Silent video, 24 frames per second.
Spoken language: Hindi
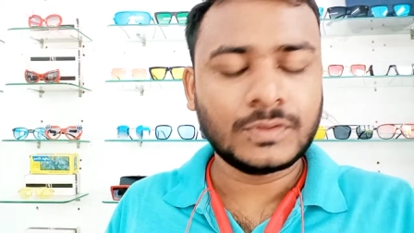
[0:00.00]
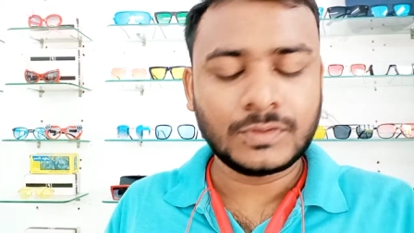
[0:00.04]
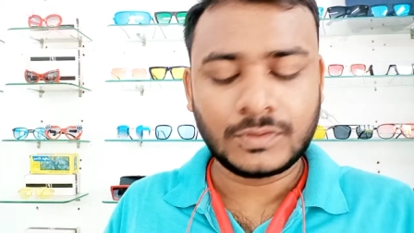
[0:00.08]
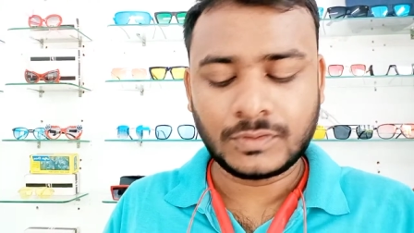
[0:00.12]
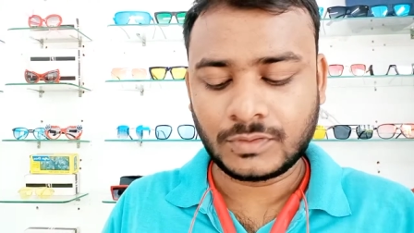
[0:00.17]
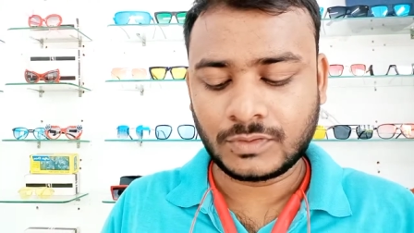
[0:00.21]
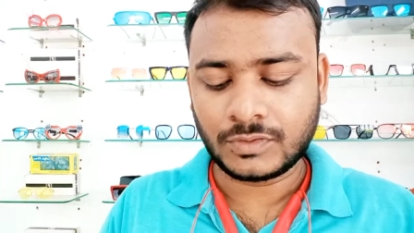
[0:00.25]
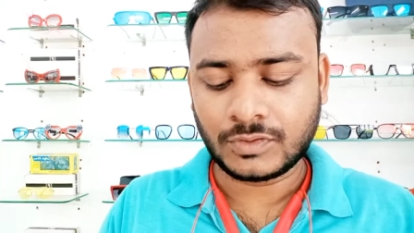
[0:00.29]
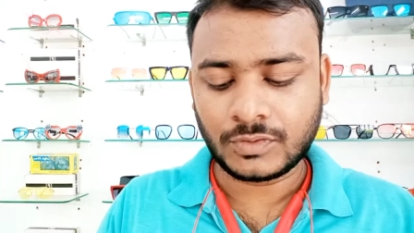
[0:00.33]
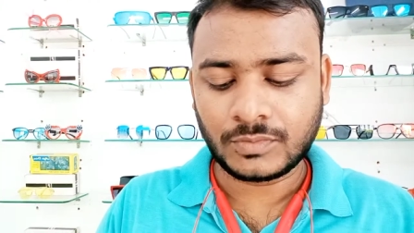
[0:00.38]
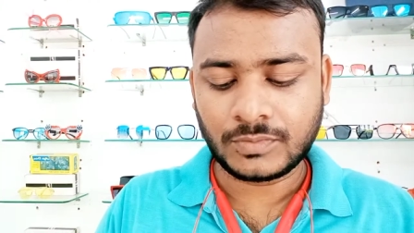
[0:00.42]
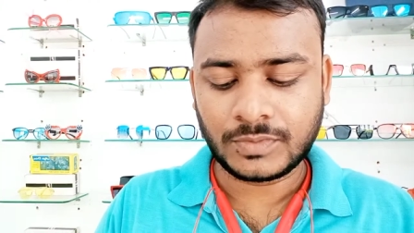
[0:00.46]

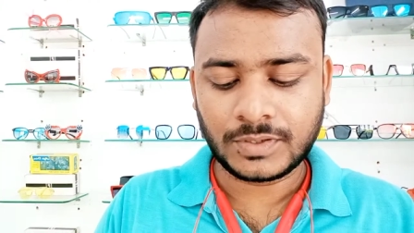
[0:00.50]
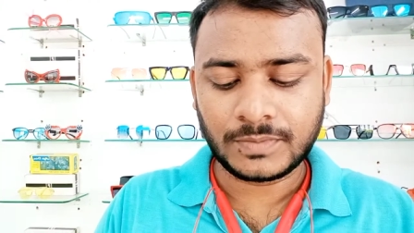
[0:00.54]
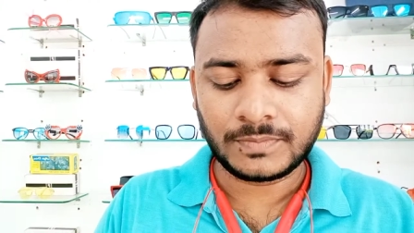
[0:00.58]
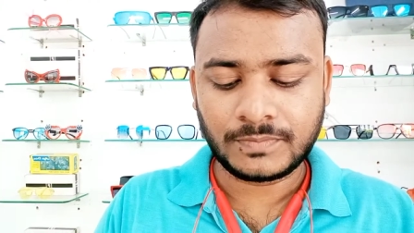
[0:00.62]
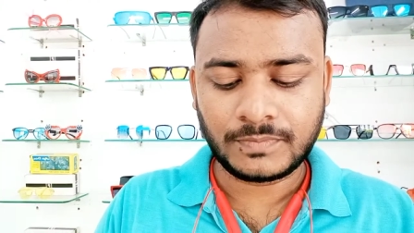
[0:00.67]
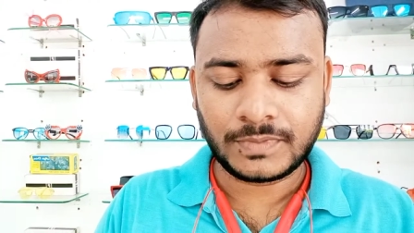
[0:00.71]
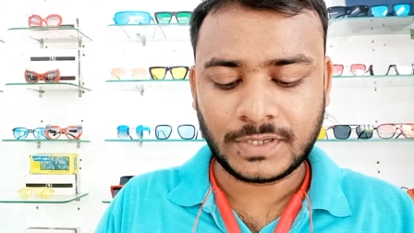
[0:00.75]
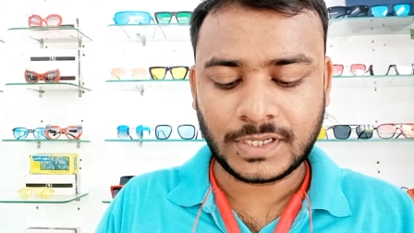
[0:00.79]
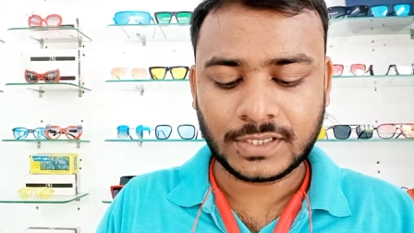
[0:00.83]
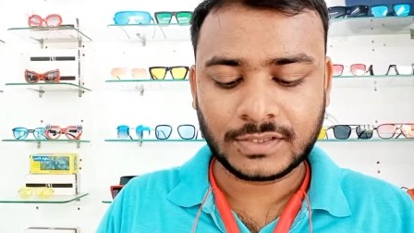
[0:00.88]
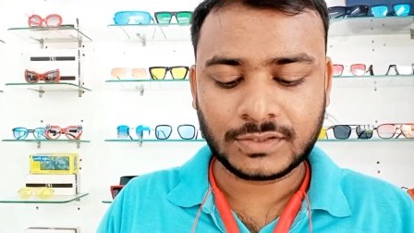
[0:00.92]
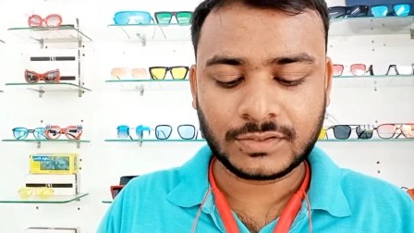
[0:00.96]
तो मैं
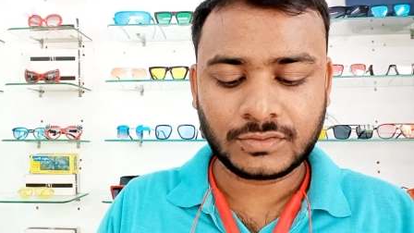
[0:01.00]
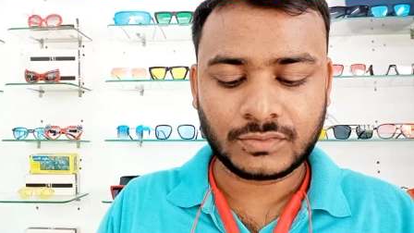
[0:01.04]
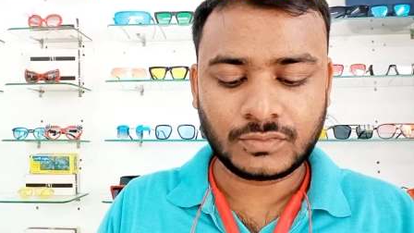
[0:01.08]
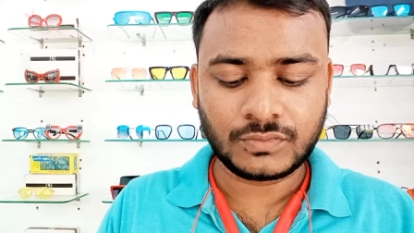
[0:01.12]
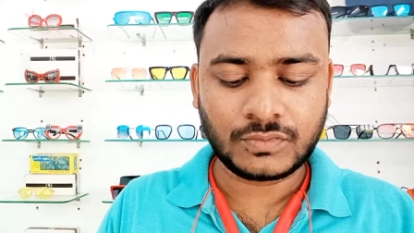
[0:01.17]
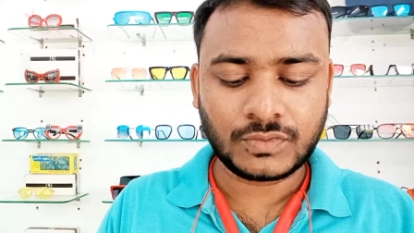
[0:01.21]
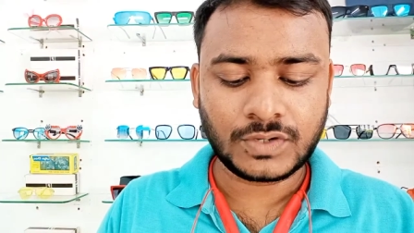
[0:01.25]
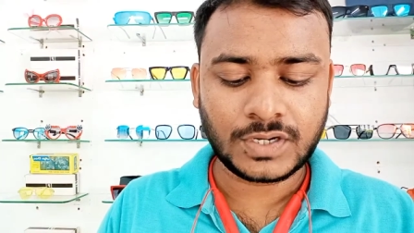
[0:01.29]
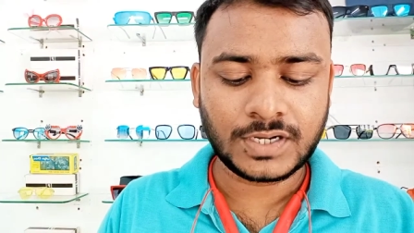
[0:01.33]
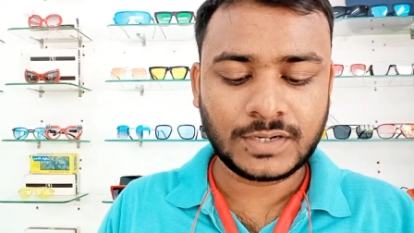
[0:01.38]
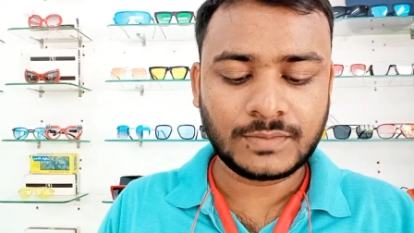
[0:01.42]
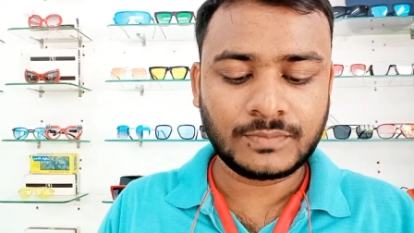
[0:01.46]
प्लस
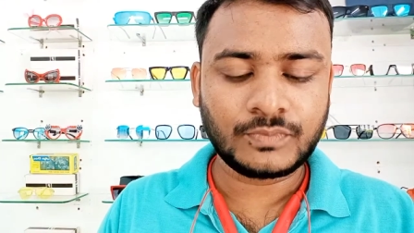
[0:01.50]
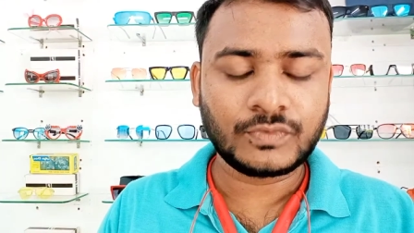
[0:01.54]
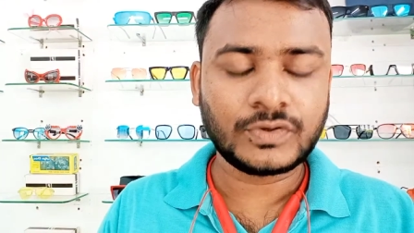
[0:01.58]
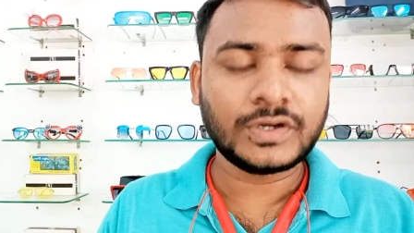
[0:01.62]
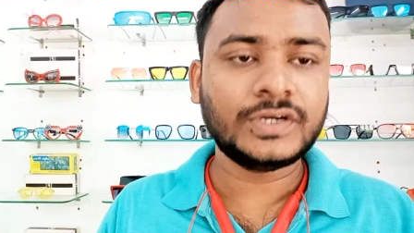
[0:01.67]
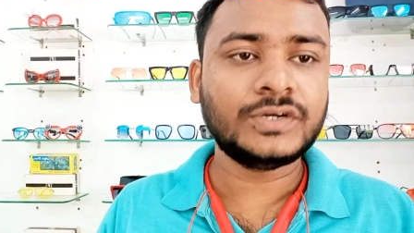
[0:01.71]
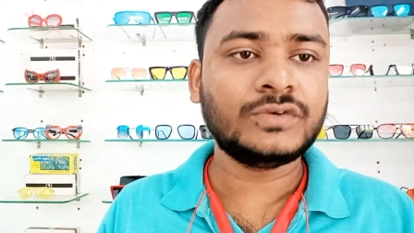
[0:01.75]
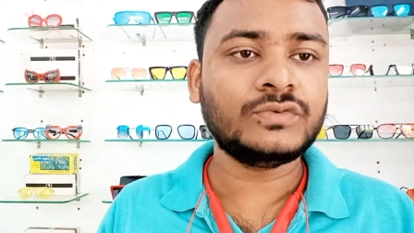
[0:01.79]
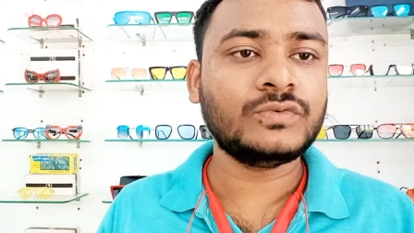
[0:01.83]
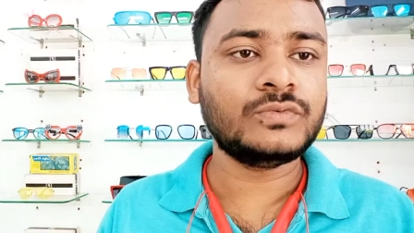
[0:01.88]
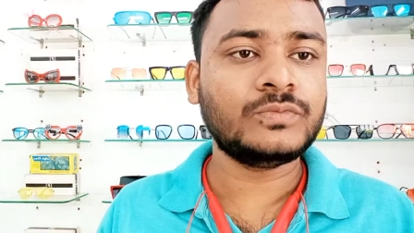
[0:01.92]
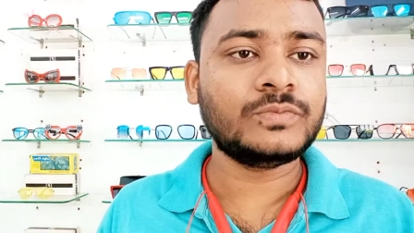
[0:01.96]
वन
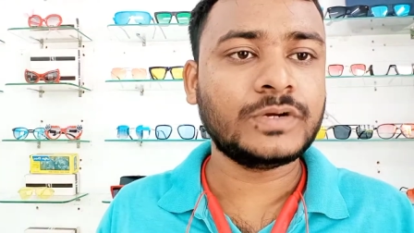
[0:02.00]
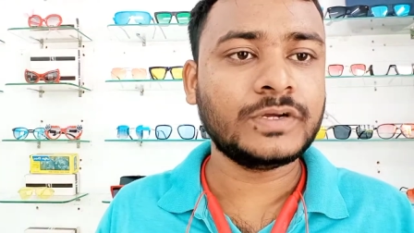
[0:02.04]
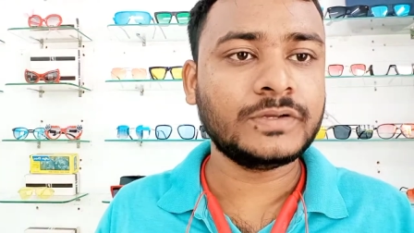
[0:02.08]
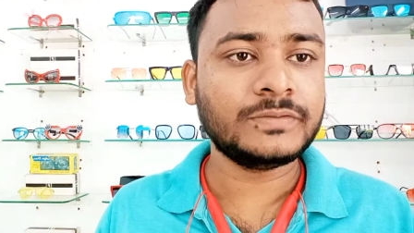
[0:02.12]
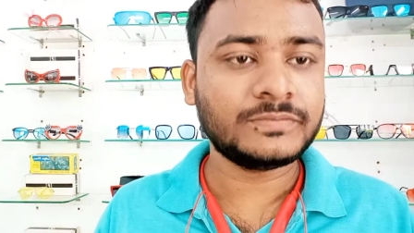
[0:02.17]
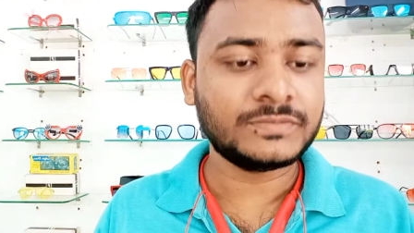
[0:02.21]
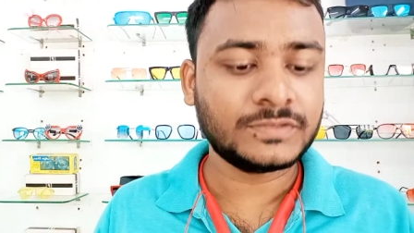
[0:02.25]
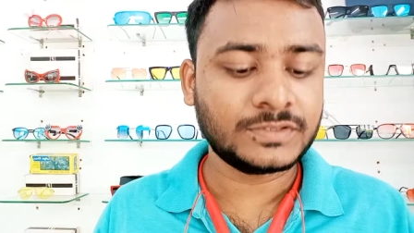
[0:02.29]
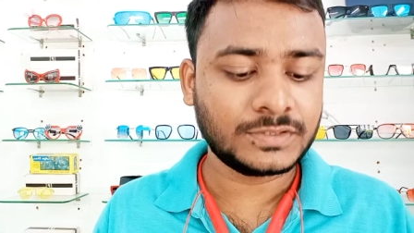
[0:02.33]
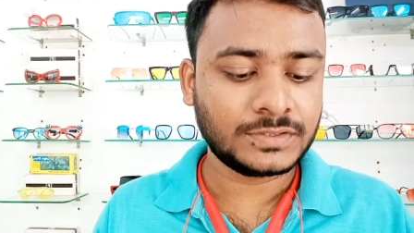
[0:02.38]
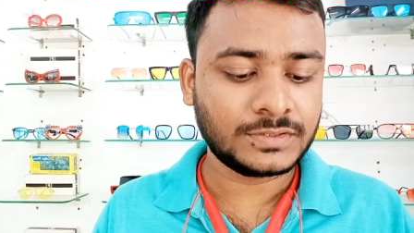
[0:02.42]
पॉइंट टू फाइव